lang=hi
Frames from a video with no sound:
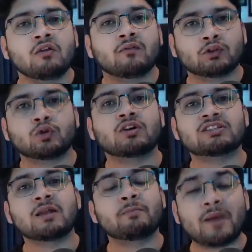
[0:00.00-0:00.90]
वो
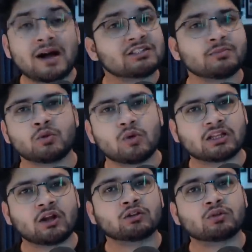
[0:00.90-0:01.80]
2005 में हुआ
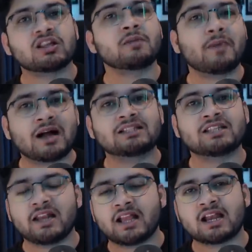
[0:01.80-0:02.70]
था और 2005
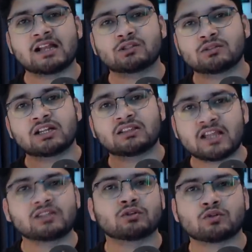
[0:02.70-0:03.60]
से लेकर आज
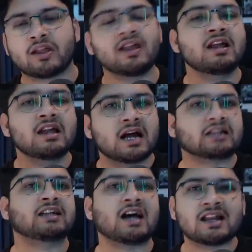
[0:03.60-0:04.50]
2023 हो चुका है
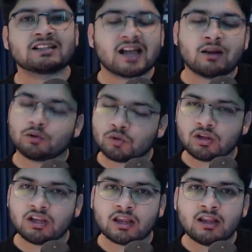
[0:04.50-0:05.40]
18 साल हो
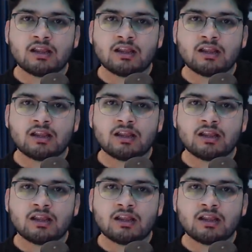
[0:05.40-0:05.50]
चुकी हैं